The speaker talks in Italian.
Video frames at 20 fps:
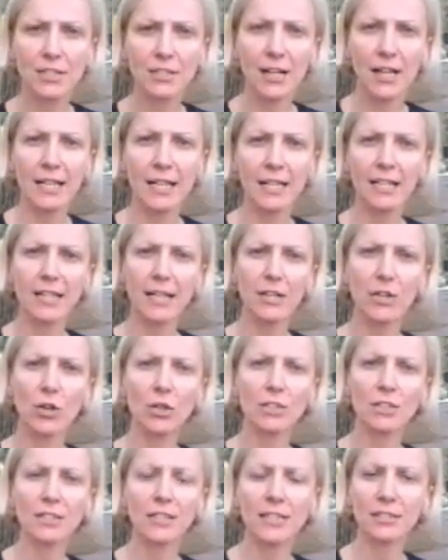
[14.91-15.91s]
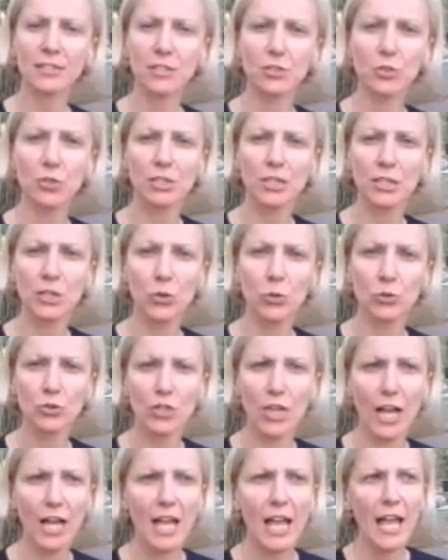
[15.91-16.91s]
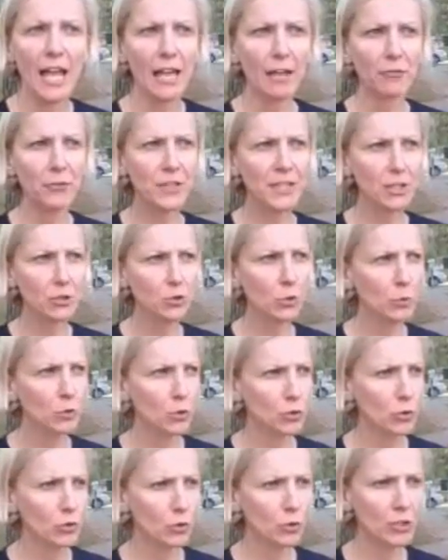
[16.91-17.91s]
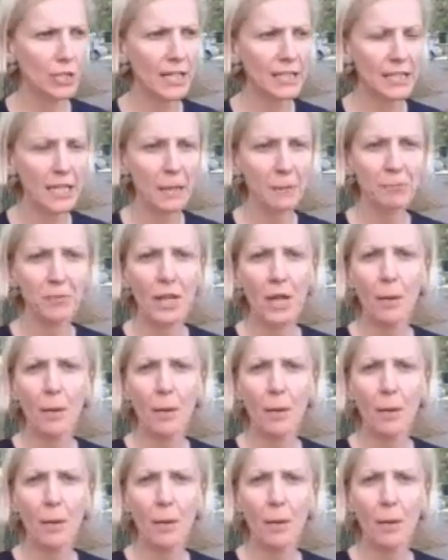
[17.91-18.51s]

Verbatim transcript: alla, Lega Nord della sezione di Chioggia e fin da subito sono stata